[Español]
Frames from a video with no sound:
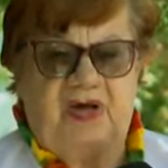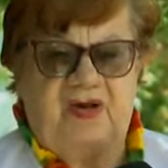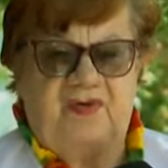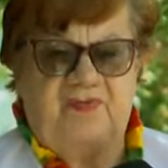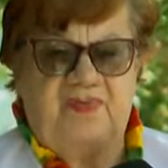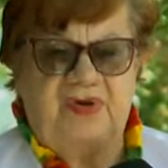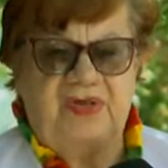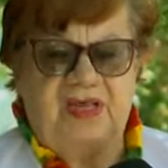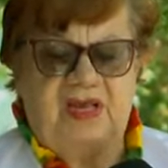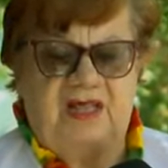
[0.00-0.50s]

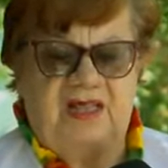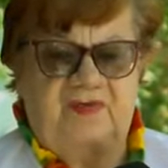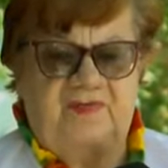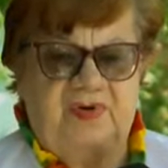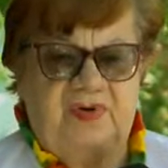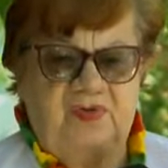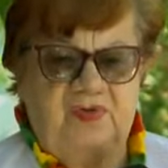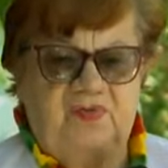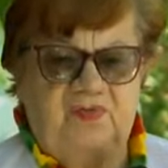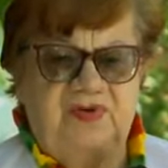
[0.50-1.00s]

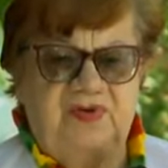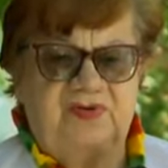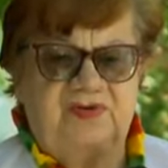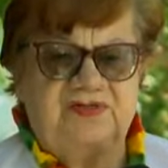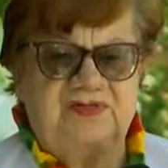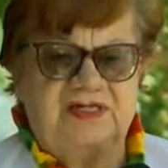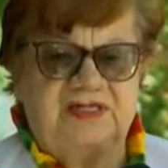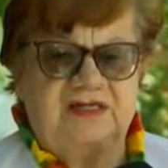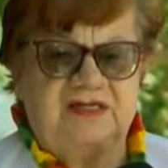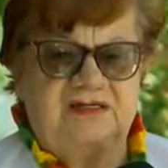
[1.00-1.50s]
apoyada por
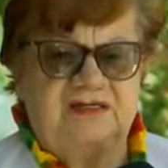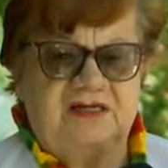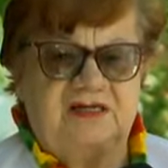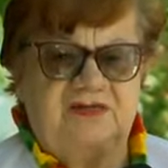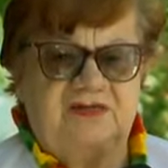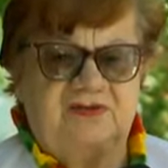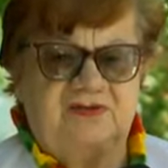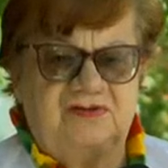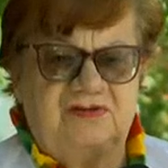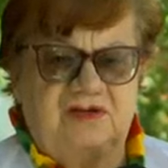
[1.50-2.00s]

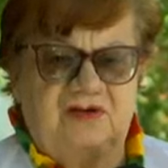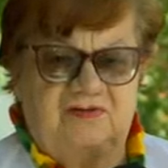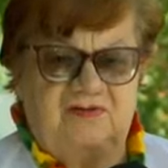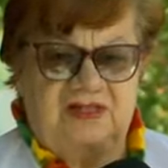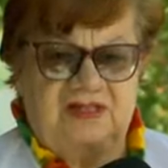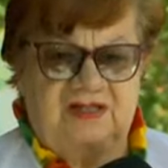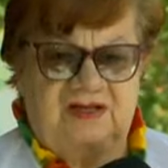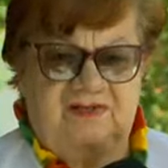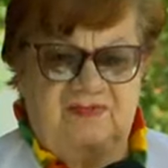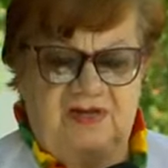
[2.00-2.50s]

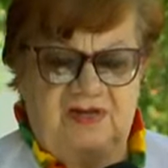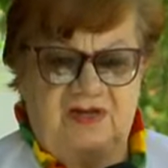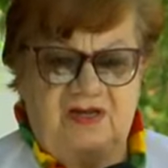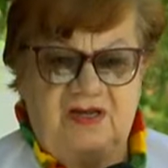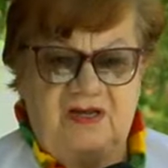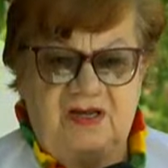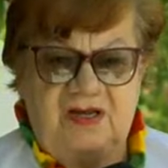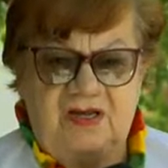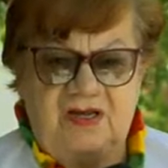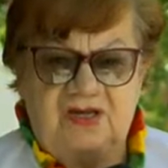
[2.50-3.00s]

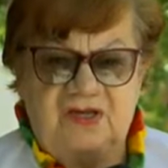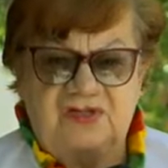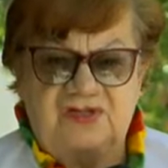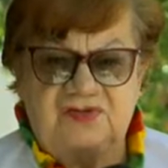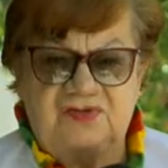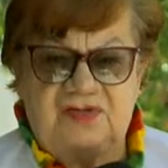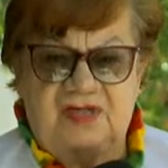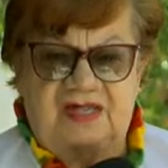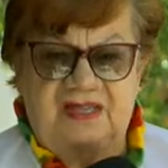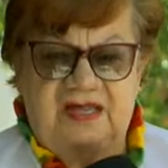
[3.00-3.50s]
1.750.000
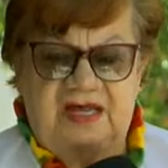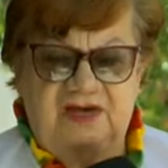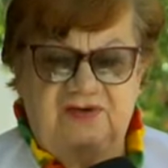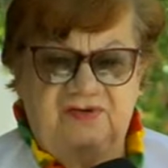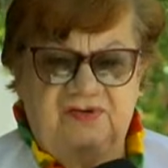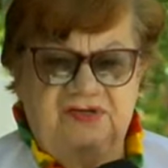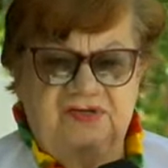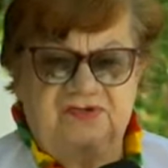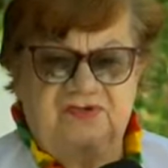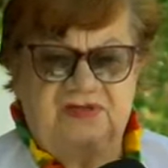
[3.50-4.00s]

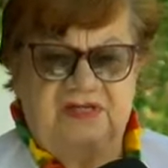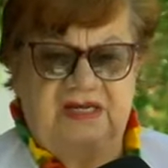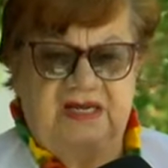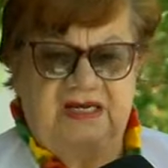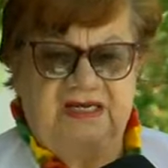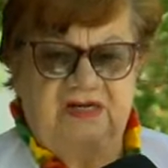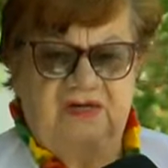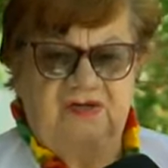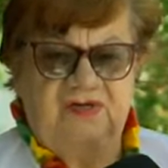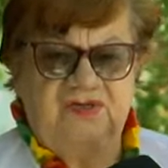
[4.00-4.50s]
ciudadanos y
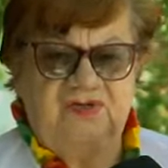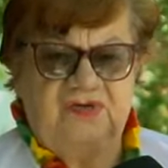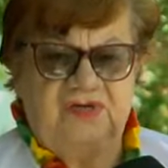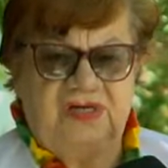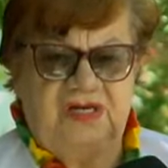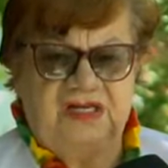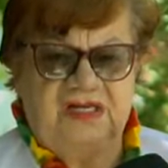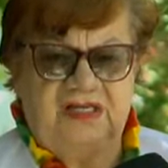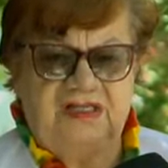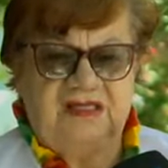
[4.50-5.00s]
ciudadanas
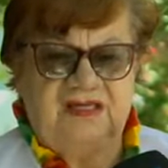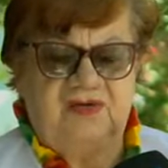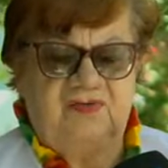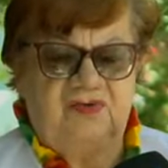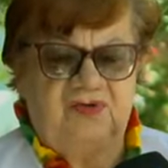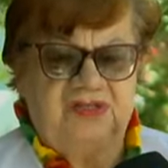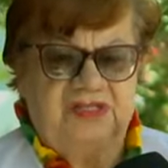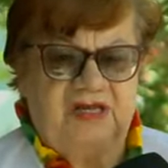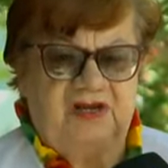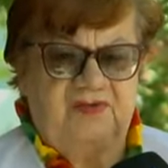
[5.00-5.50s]
hondureñas
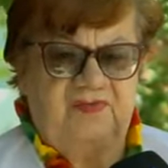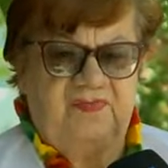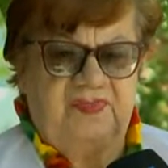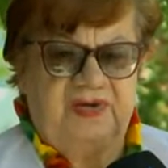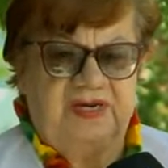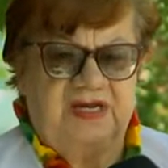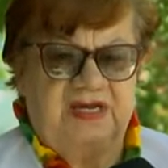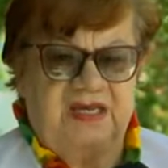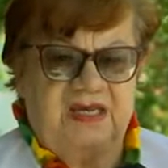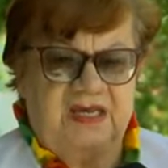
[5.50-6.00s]
que
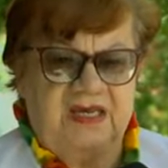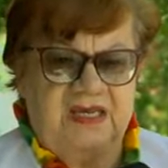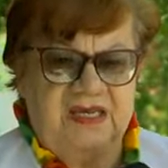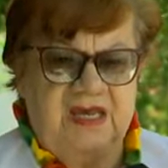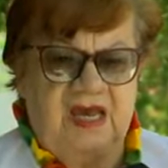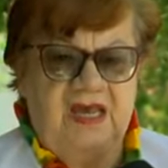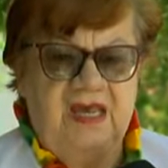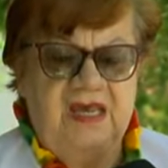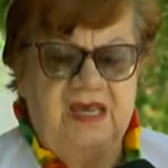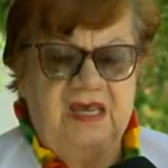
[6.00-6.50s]
votaron para que
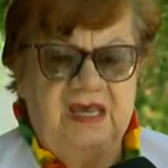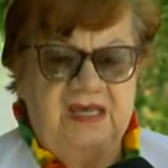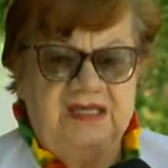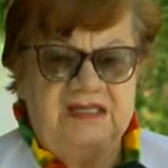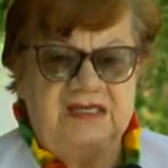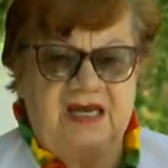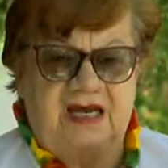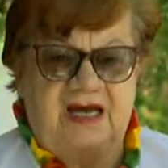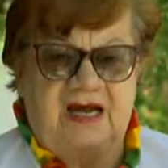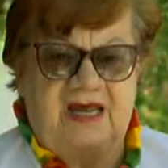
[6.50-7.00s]
ella
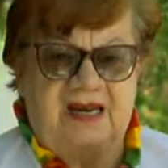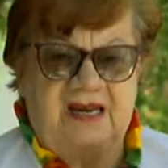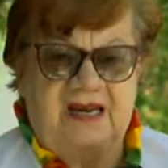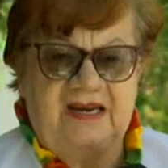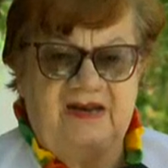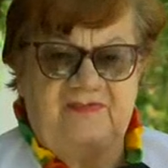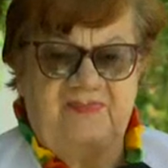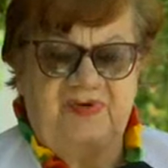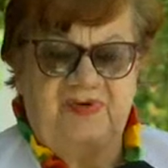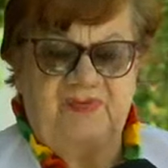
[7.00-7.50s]

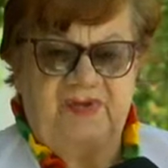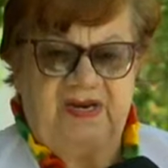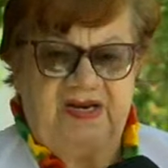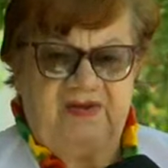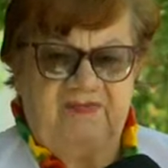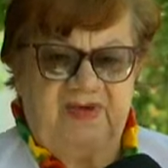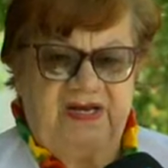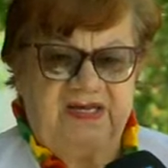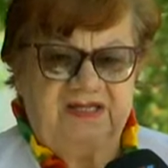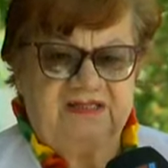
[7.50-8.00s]
llegara a la
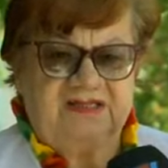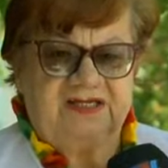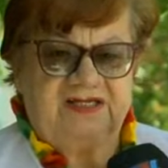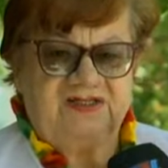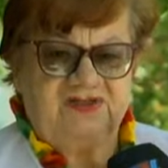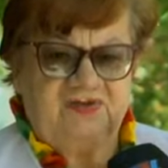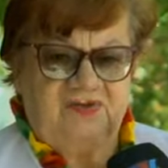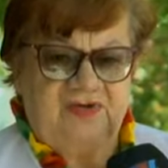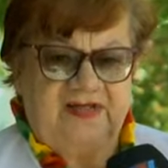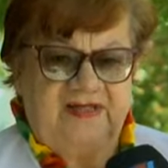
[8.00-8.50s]
primera
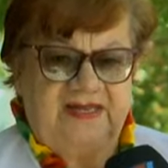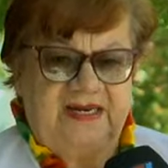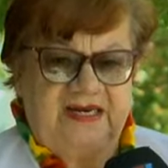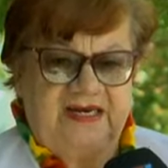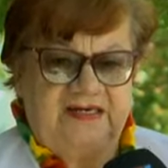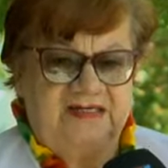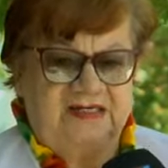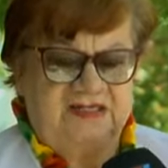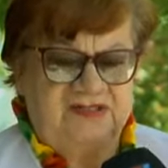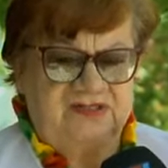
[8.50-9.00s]
magistratura
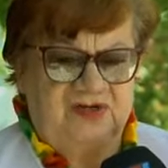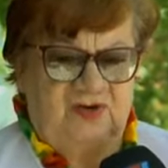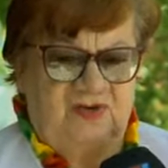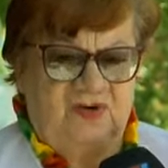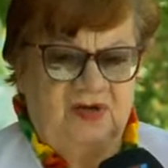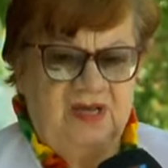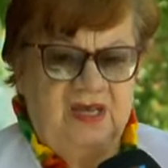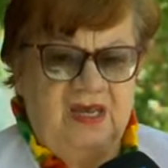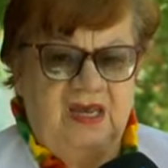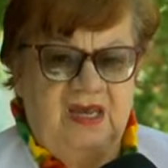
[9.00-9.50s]
de la
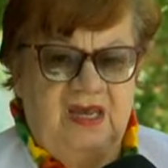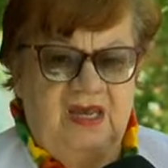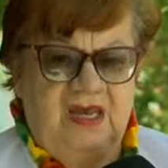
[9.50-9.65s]
nación